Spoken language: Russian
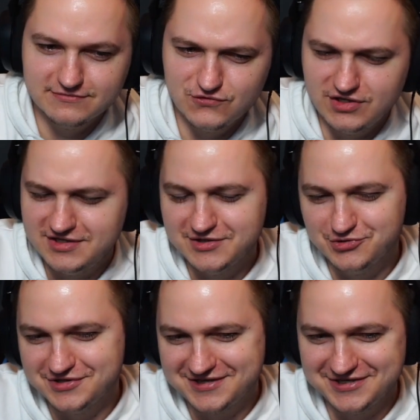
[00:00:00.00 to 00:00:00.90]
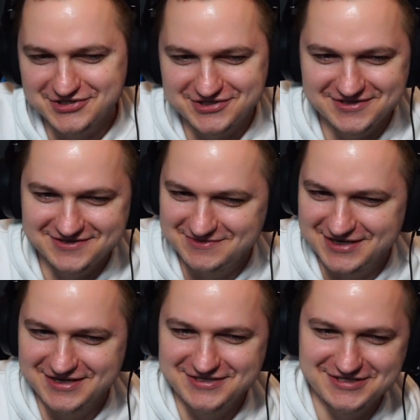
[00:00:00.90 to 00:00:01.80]
Да не, ну это, конечно, мне
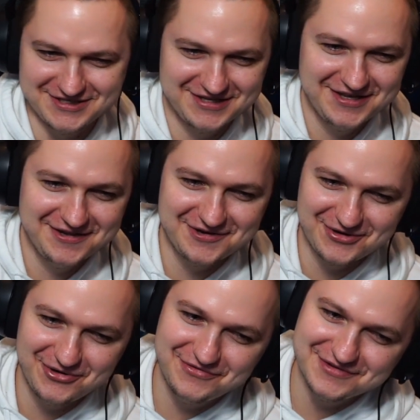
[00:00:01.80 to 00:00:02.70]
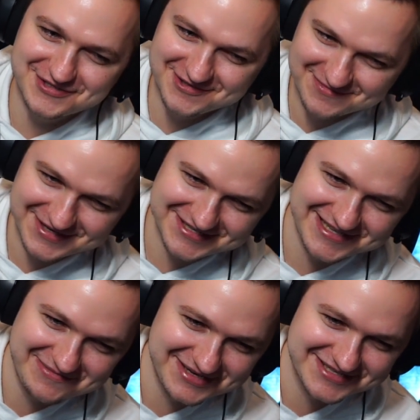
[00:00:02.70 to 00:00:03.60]
кажется, рофл, чтобы мы
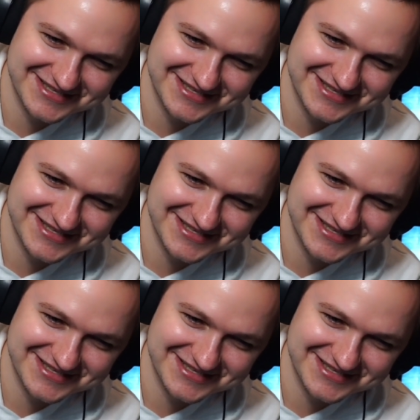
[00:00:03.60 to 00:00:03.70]
расслабились